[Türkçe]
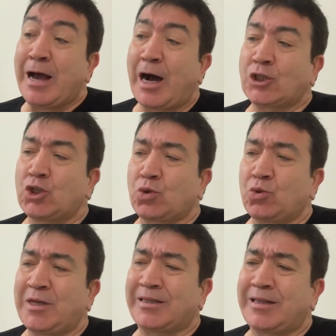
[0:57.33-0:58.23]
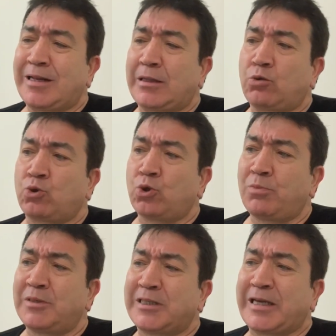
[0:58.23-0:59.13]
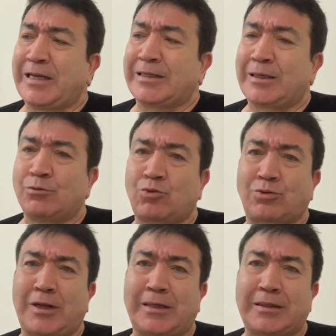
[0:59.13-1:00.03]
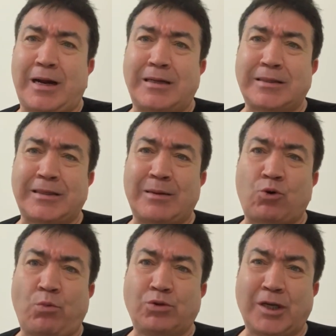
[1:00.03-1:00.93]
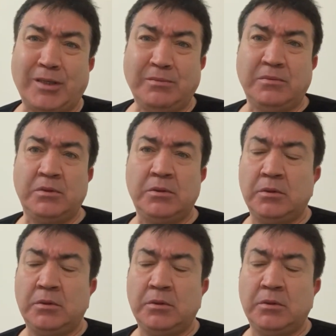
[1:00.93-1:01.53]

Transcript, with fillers: açık yüreklilikle düşünülmesi gereken hususlardır. Arz ederim komutanım.